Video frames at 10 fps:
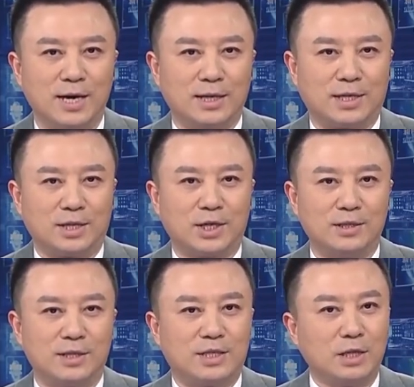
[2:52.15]
提
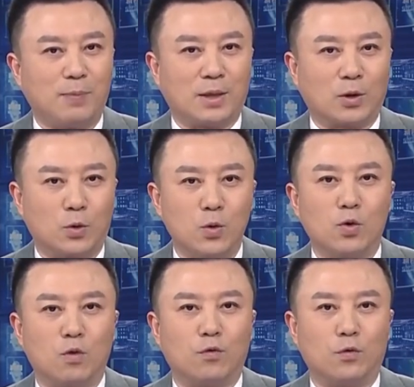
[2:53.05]
升基本公
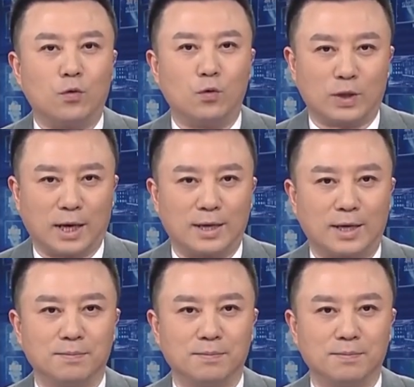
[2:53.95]
共服务能力。